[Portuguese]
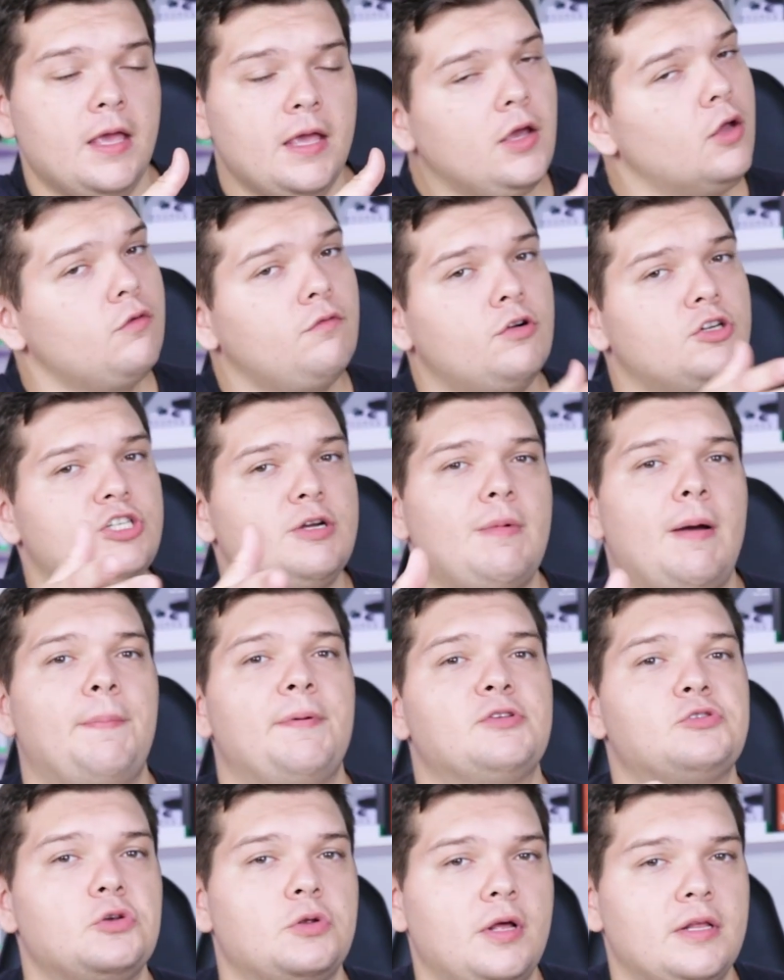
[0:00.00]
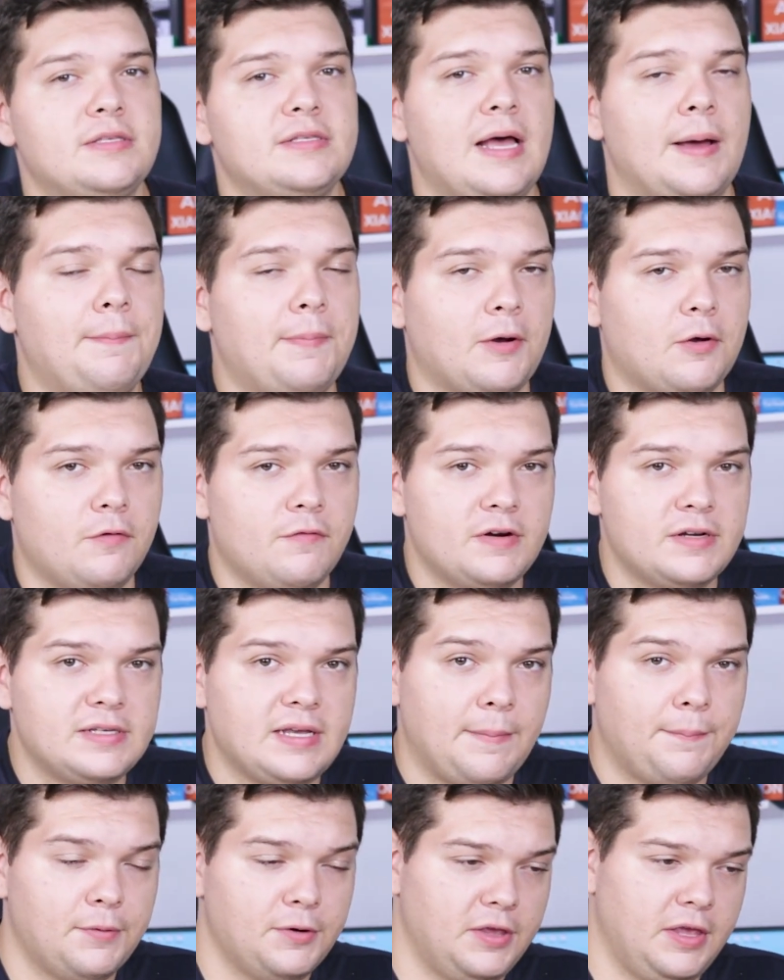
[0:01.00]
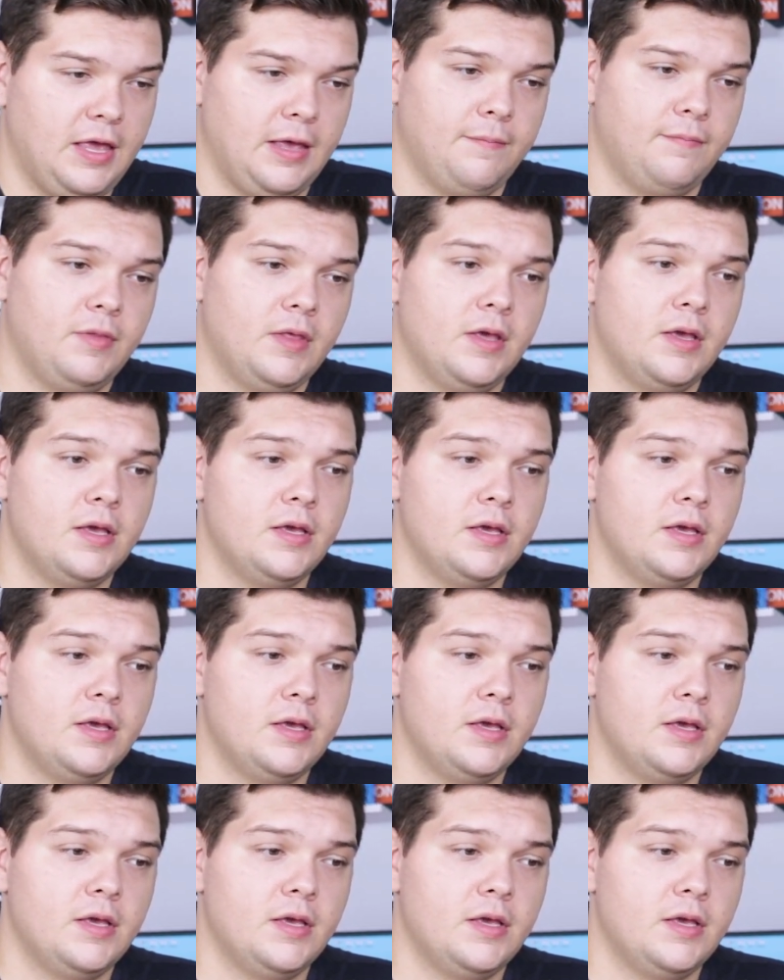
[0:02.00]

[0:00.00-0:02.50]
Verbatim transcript: Eu não vou chamar a pessoa no WhatsApp para conversar, por quê?